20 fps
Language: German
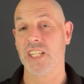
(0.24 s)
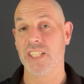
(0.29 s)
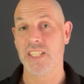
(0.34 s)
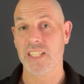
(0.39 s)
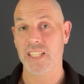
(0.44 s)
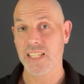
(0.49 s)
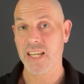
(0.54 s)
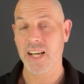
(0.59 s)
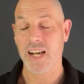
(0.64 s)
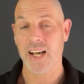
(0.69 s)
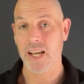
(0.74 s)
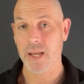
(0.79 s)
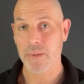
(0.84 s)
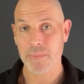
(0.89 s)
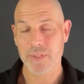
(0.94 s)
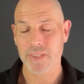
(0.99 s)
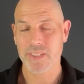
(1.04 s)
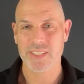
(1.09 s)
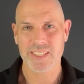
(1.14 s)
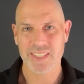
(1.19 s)
die
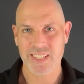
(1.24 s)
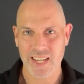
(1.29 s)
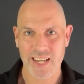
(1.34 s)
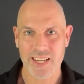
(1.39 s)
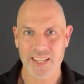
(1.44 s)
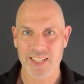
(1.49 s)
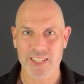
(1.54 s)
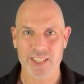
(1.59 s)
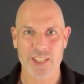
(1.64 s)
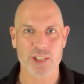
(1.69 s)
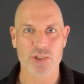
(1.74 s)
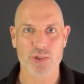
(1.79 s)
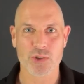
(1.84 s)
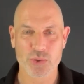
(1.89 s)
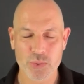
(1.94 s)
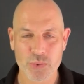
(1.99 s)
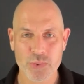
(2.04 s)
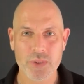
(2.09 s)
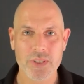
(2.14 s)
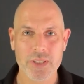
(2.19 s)
Geheimnisse einer
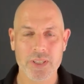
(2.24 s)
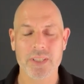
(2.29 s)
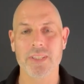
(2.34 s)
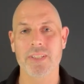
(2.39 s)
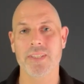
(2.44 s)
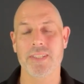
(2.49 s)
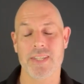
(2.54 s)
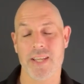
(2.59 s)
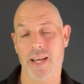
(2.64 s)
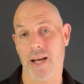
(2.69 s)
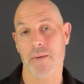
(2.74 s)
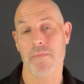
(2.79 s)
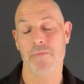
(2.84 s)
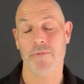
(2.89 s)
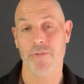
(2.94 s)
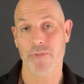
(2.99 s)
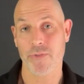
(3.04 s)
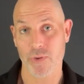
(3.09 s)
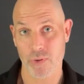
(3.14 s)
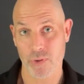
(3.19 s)
gesunden
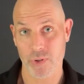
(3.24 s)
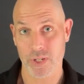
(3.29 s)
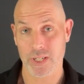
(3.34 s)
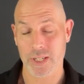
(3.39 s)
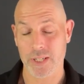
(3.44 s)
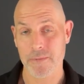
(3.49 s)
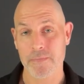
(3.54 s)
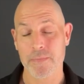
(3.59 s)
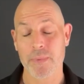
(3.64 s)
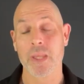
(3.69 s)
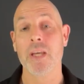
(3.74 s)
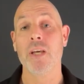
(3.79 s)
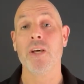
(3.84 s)
Darmflora,